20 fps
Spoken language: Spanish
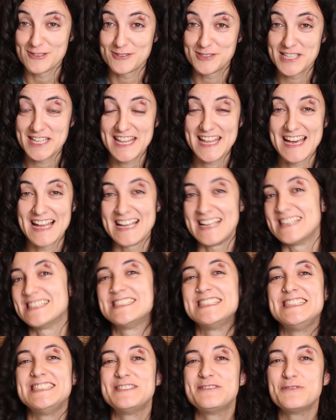Los
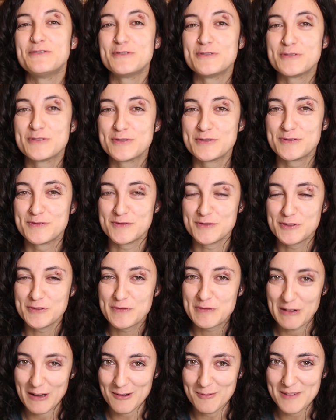ideales y su
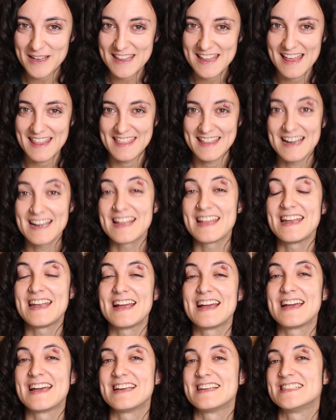forma de hacer
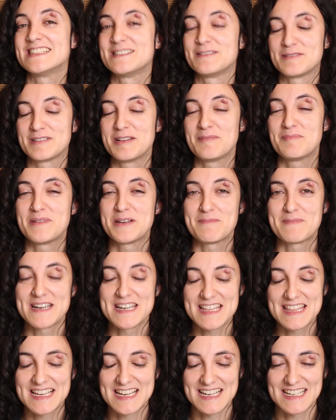quieren que, que
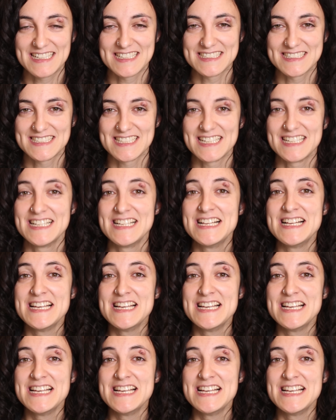permanezca en casa.